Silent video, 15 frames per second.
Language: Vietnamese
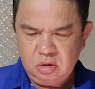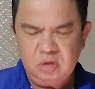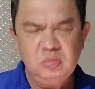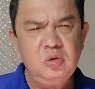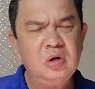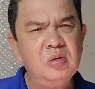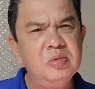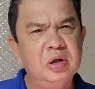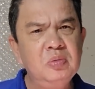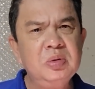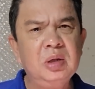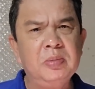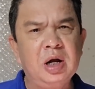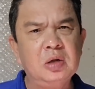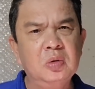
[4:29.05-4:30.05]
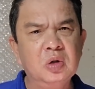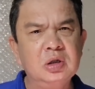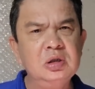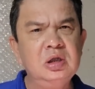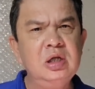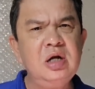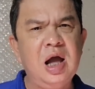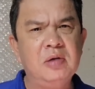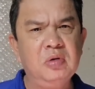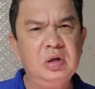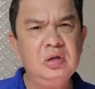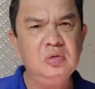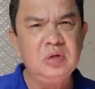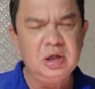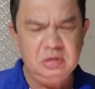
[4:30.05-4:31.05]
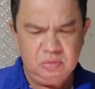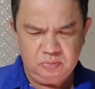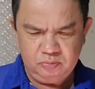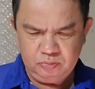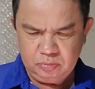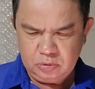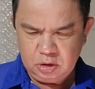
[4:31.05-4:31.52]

rồi chúng tôi không hiểu về mặt luật như thế nào ở chỗ này